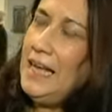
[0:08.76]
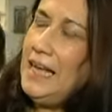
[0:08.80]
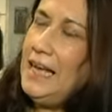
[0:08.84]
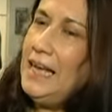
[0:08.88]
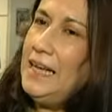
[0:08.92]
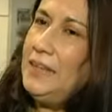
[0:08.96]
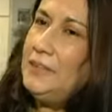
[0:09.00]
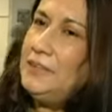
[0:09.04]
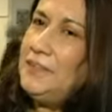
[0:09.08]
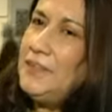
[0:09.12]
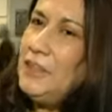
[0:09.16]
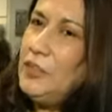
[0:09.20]

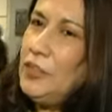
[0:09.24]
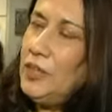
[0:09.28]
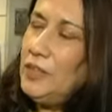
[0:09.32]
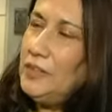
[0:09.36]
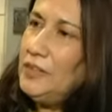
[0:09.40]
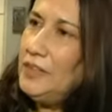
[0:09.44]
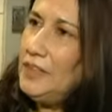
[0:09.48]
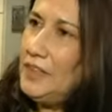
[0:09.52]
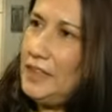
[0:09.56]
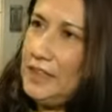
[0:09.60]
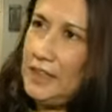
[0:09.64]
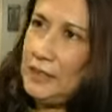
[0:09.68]
eh, fino al,
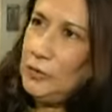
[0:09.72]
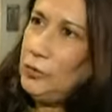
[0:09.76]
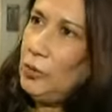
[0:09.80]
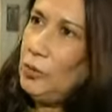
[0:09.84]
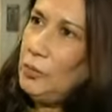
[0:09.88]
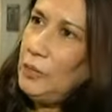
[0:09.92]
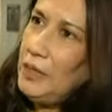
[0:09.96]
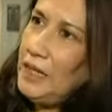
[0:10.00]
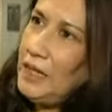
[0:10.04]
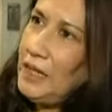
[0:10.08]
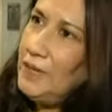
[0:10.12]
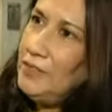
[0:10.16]
al,
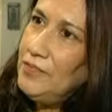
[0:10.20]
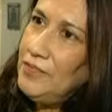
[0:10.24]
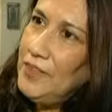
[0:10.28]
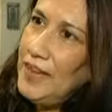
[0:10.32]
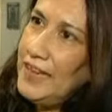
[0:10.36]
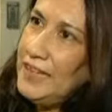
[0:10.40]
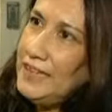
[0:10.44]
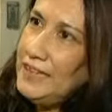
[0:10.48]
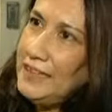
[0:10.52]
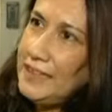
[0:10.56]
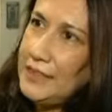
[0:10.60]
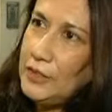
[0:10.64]

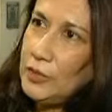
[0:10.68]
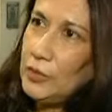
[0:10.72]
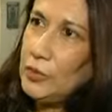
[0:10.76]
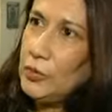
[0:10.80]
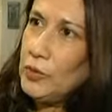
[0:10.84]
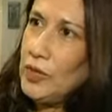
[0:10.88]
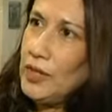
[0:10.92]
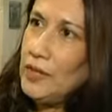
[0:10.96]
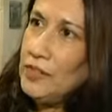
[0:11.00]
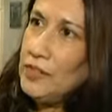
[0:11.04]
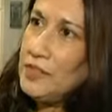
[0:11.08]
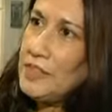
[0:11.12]
2020 con
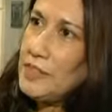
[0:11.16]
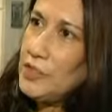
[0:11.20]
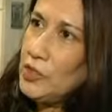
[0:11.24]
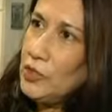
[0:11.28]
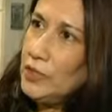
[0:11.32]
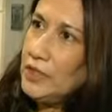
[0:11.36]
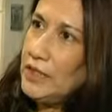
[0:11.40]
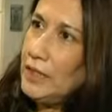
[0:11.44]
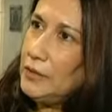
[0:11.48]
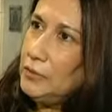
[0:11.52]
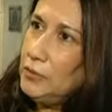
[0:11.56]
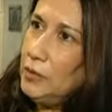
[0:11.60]
una
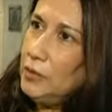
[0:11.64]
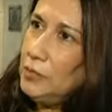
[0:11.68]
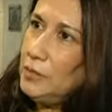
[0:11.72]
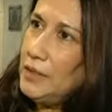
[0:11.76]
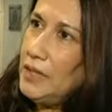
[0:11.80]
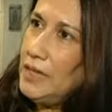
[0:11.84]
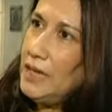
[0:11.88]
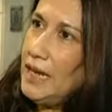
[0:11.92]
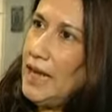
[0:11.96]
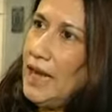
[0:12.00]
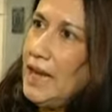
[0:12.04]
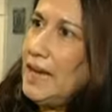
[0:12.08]
visione al
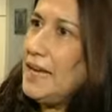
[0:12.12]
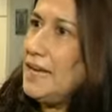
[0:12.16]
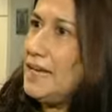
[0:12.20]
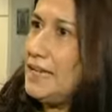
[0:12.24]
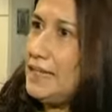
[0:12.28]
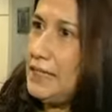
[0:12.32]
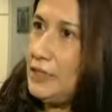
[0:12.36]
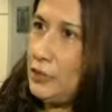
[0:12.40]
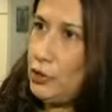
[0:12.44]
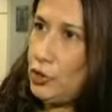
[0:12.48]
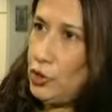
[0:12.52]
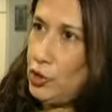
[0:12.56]

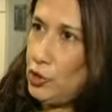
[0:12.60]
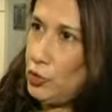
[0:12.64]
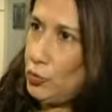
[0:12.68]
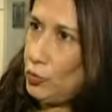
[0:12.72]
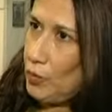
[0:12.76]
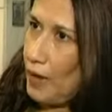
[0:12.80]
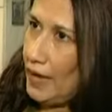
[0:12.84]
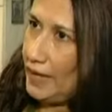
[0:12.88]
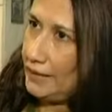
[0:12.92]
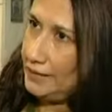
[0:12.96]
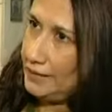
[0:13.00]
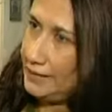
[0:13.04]

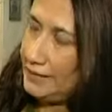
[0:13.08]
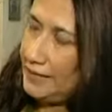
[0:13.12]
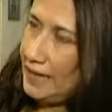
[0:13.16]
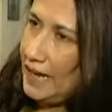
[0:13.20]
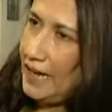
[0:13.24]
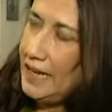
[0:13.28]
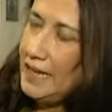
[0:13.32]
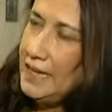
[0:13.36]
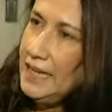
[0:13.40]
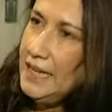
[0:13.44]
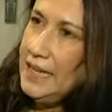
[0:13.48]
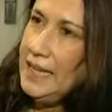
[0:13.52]

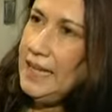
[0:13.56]
2050